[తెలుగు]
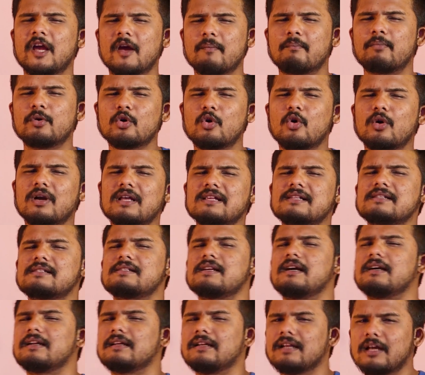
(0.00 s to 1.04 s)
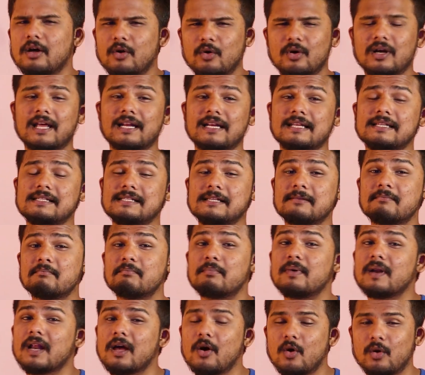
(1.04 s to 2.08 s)
ఎప్పుడు కూడా సడల్గా ఉండాలి
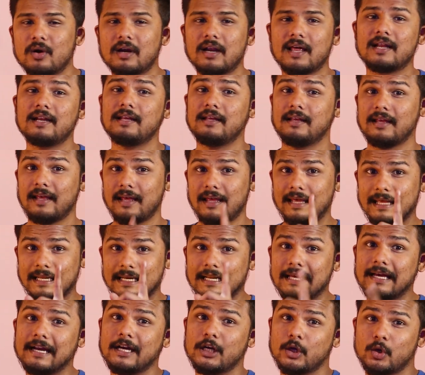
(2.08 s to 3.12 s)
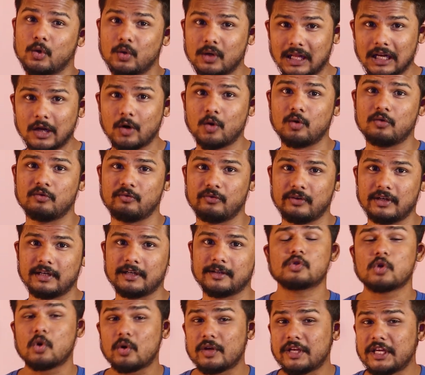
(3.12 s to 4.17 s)
సింపుల్గా ఉండాలి ఎలిగెంట్గా ఉండాలి అవుట్ఫిట్
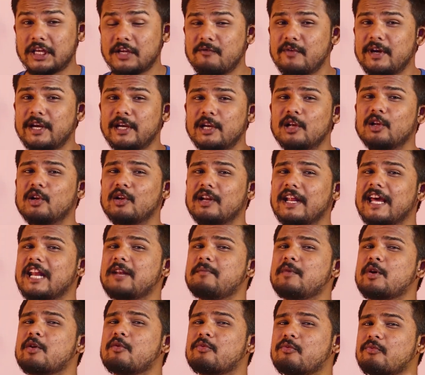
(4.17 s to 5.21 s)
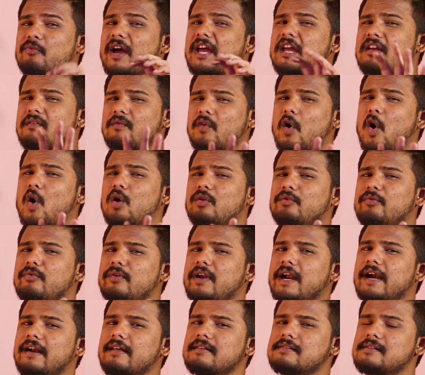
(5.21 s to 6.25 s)
సో ఈ వీడియోలో నేను మీకు ఫైవ్
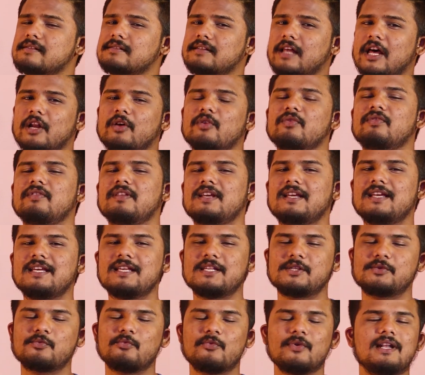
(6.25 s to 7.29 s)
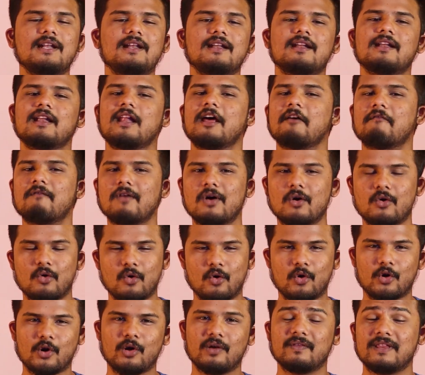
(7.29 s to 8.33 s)
అవుట్ఫిట్ ఐడియాస్ ఇస్తాను దీస్ విల్ నెవర్
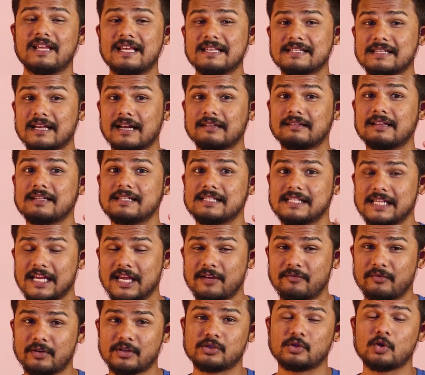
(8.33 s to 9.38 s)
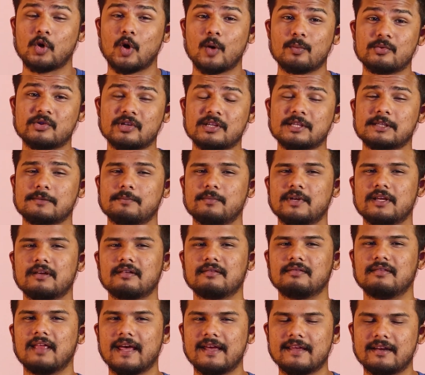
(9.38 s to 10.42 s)
గో దీస్ ఆర్ ద సేఫెస్ట్ ఆప్షన్స్
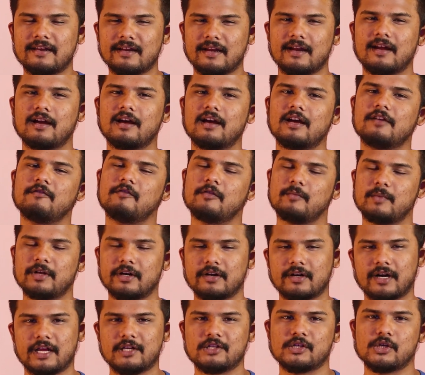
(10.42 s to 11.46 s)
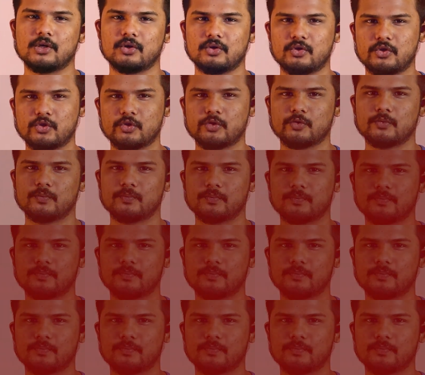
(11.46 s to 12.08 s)
మీరు ధైర్యంగా ఇవి మీరు ట్రై చేయవచ్చు